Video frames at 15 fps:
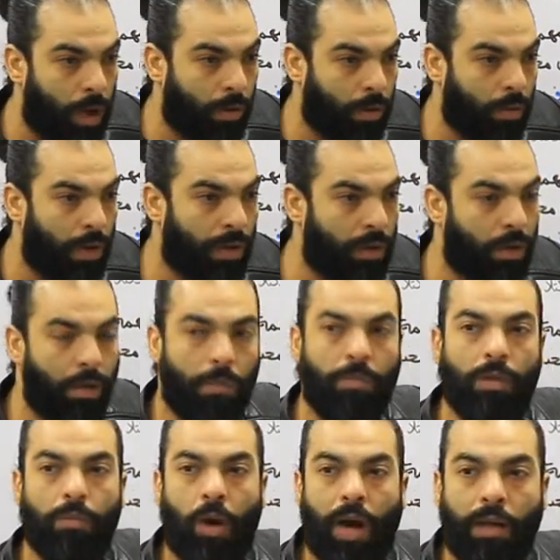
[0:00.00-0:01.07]
عنه وقدر
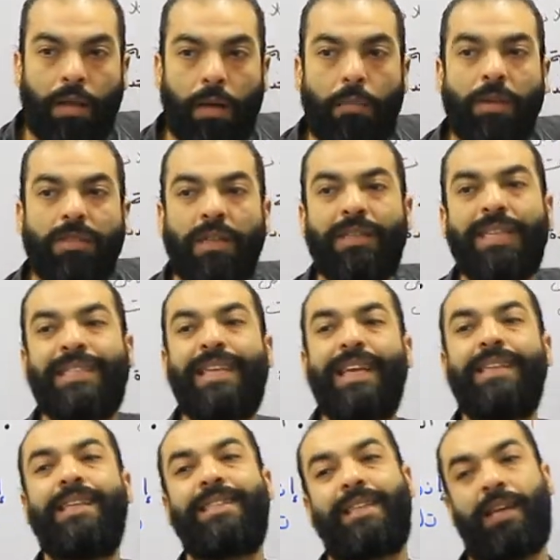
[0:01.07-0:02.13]
يمضي معاهده مصر
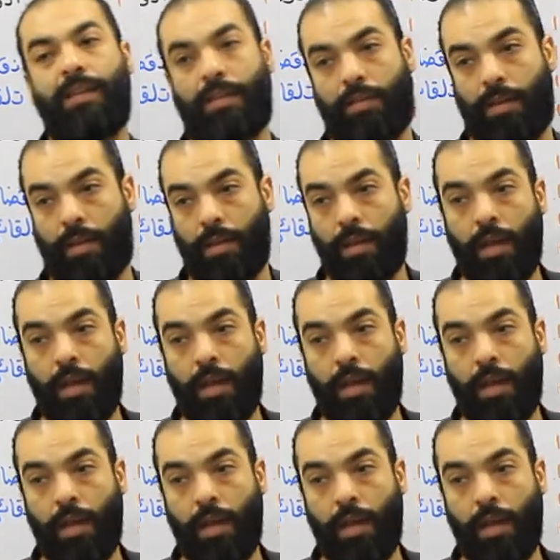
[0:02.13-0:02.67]
تسترد سيادتها